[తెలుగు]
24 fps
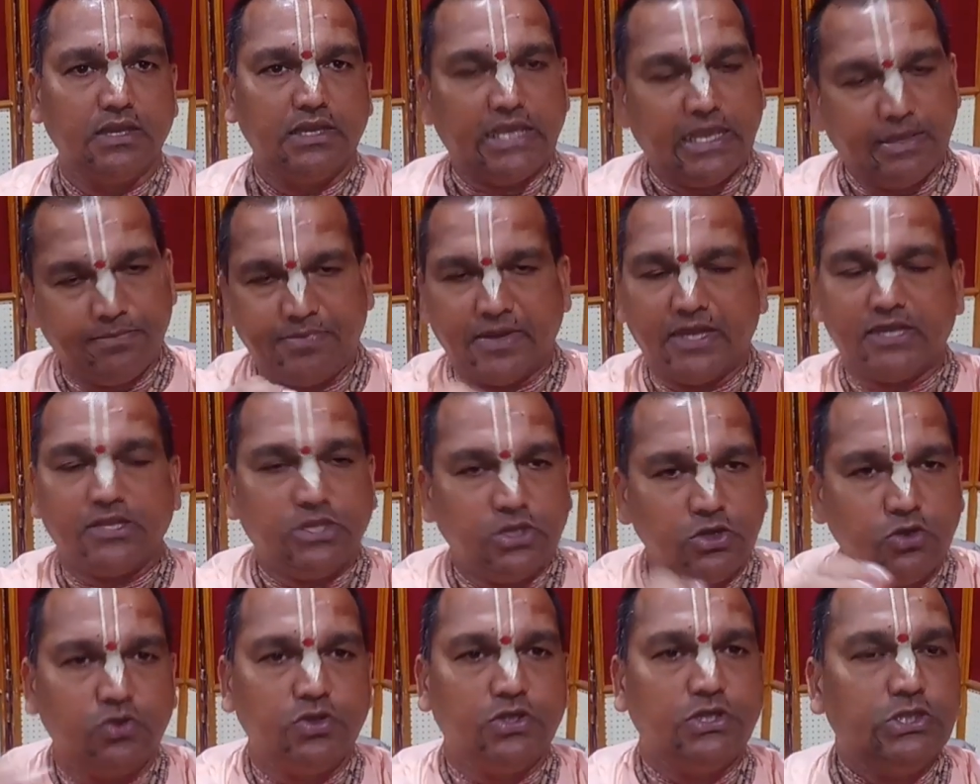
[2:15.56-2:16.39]
ఏ
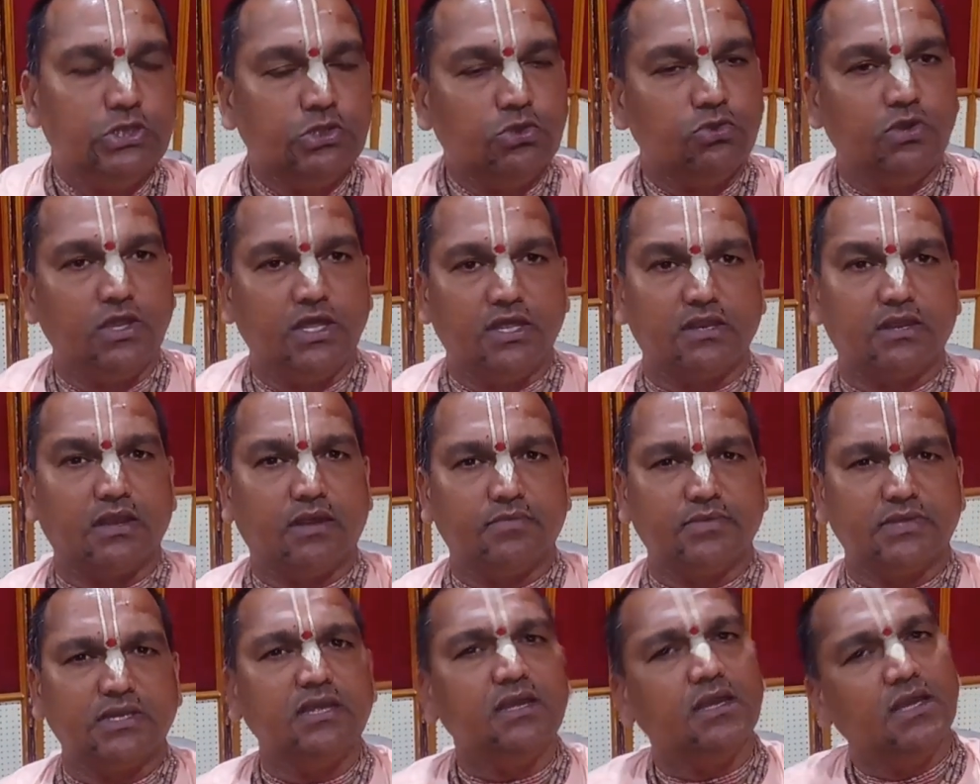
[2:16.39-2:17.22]
పార్టీలోని హిందువులు లేరు
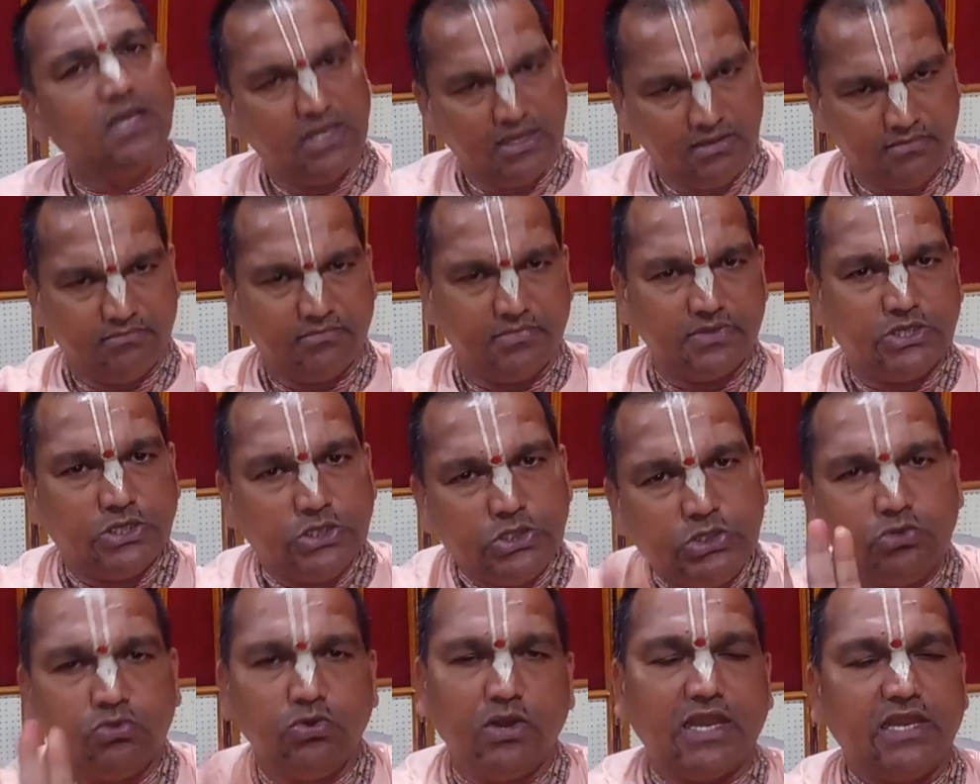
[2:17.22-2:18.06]
కాబట్టి
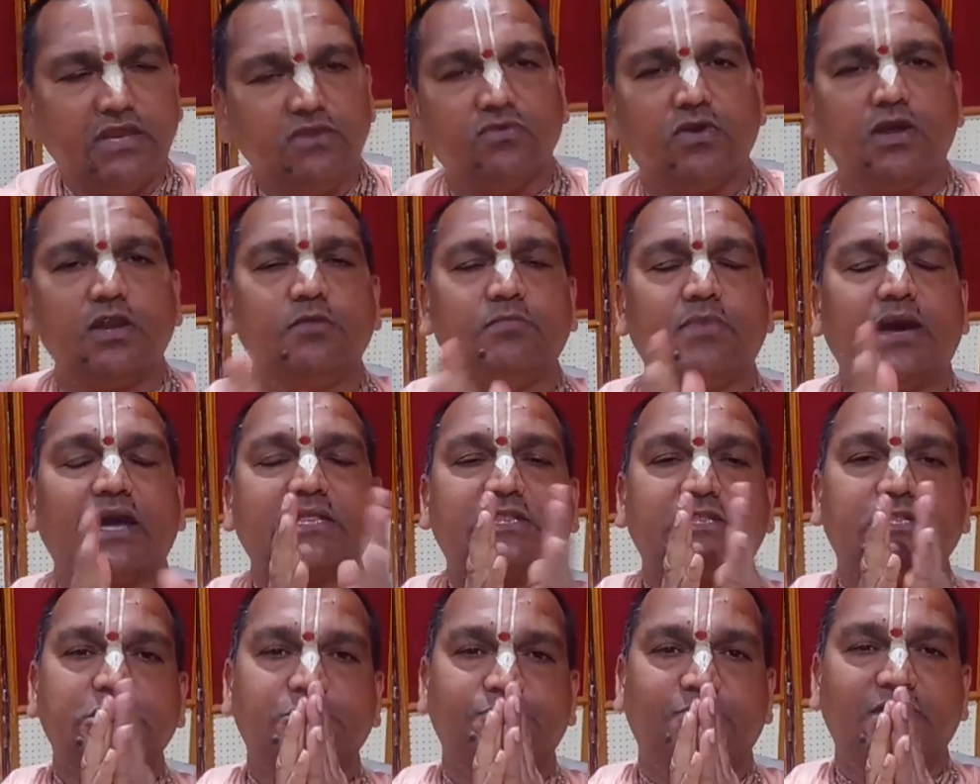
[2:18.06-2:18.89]
హిందువులైన వాళ్ళు
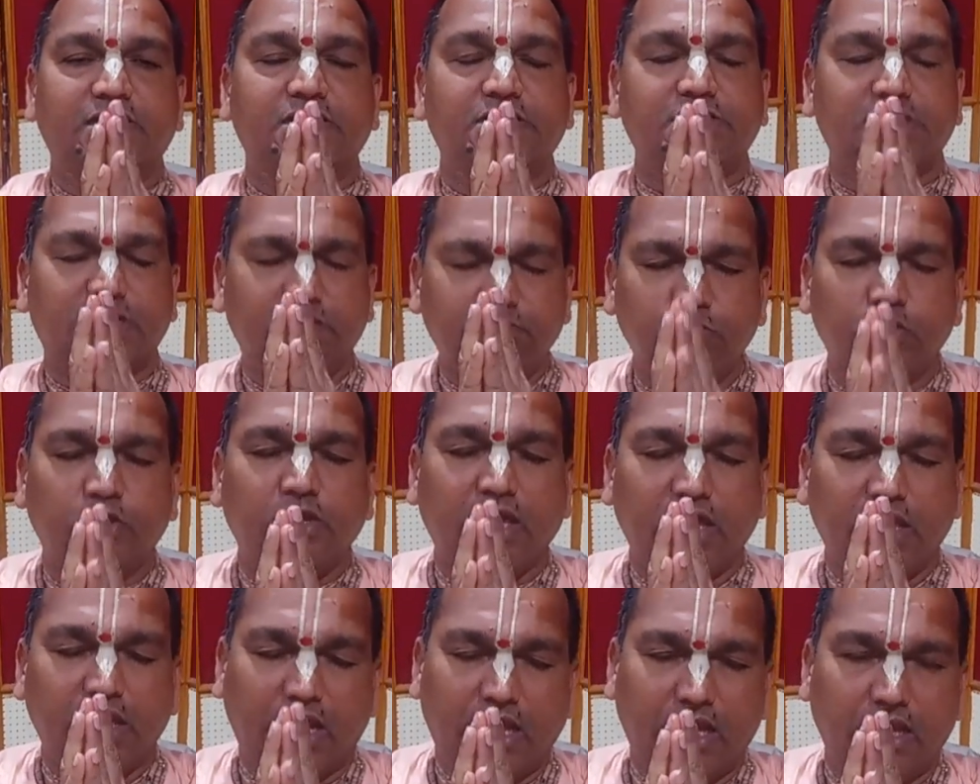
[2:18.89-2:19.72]
మాత్రం స్పందించండి
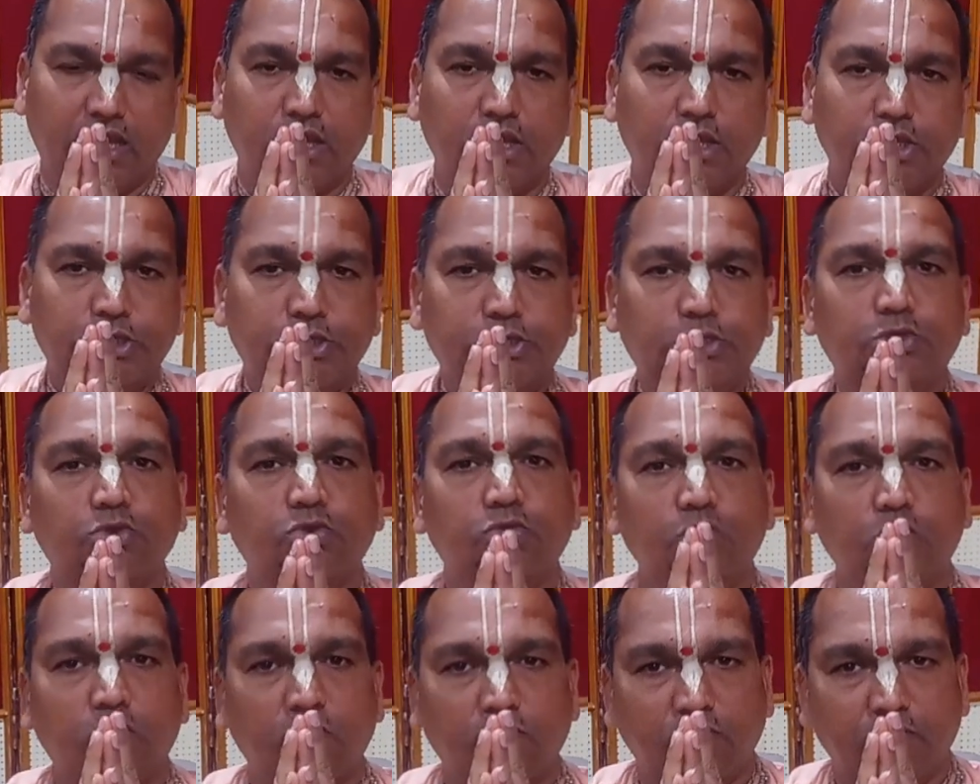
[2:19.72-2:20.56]
ముఖ్యంగా
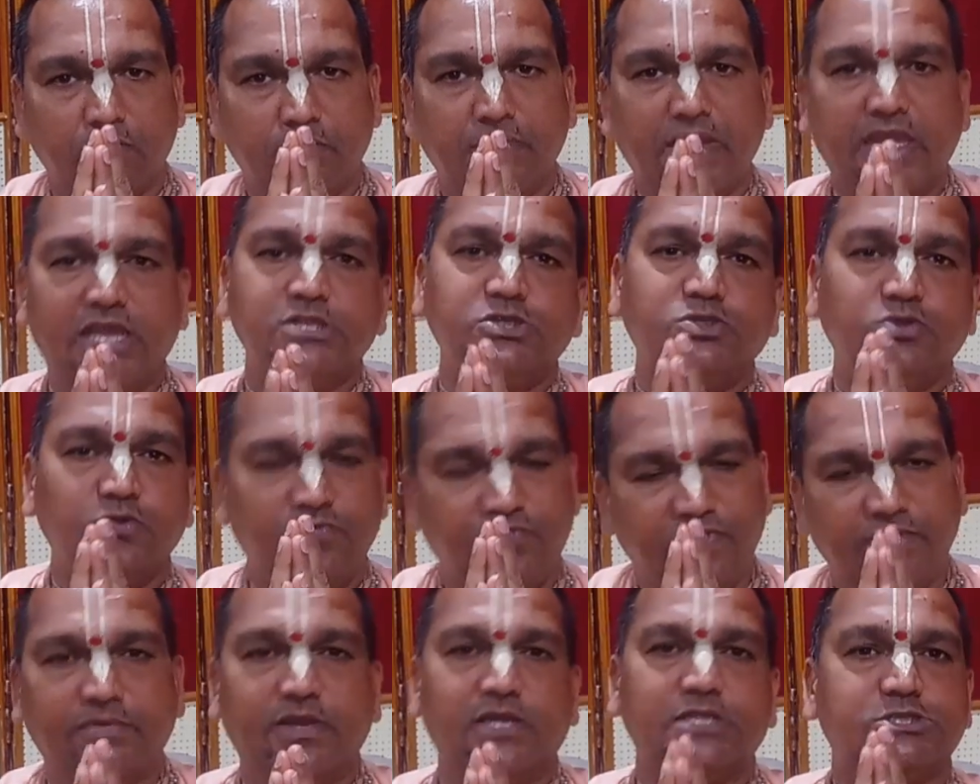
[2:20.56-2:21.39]
హిందువుల్లో మేల్స్
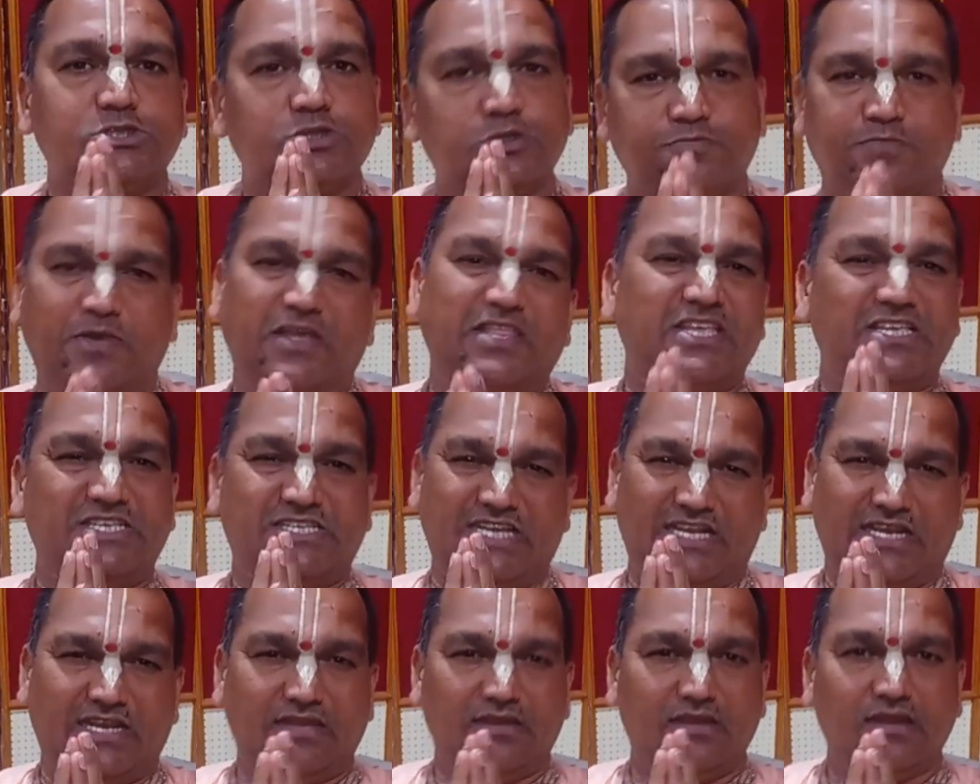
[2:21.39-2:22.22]
ఫిమేల్స్
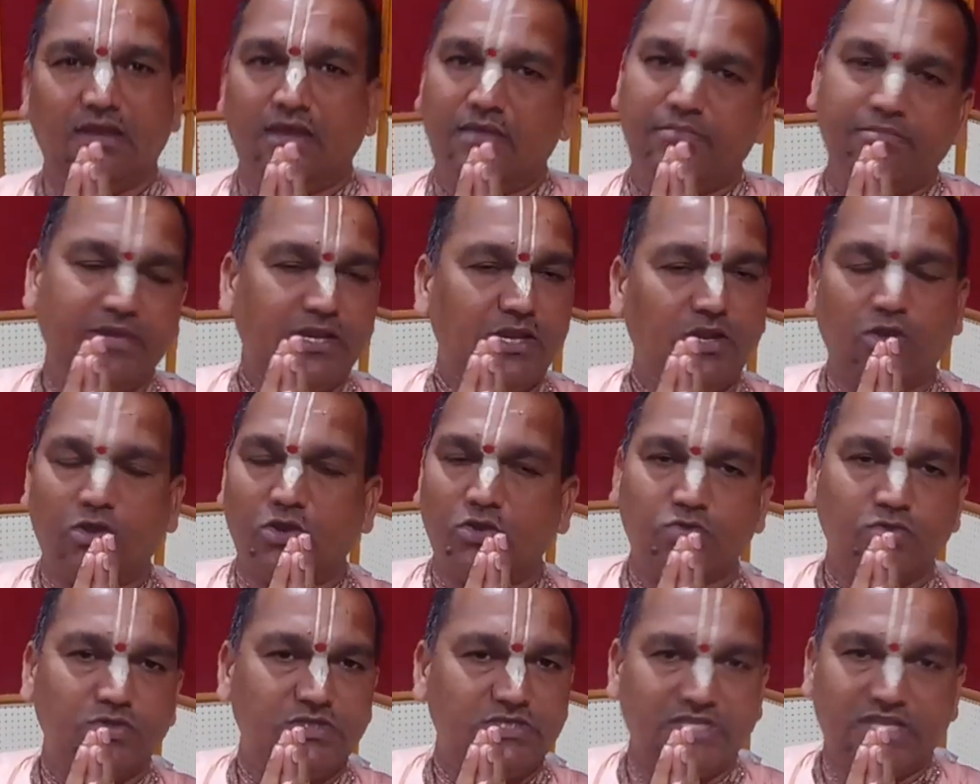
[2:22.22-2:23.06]
స్పందించండి మిగిలిన వాళ్ళ
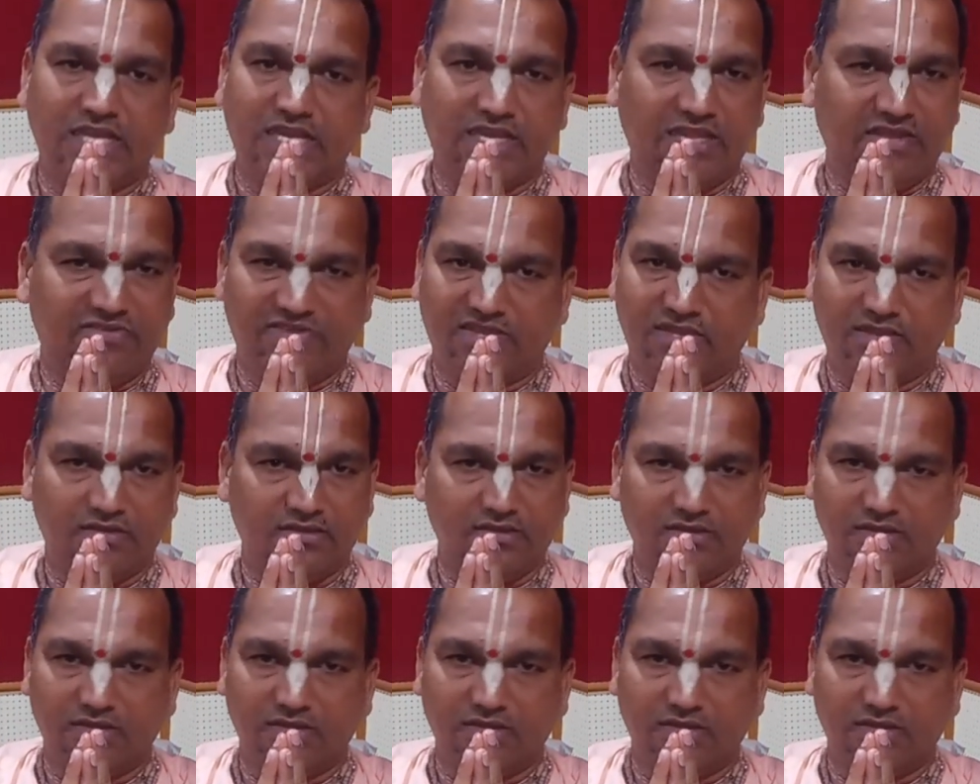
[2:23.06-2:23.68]
గురించి నేనేమి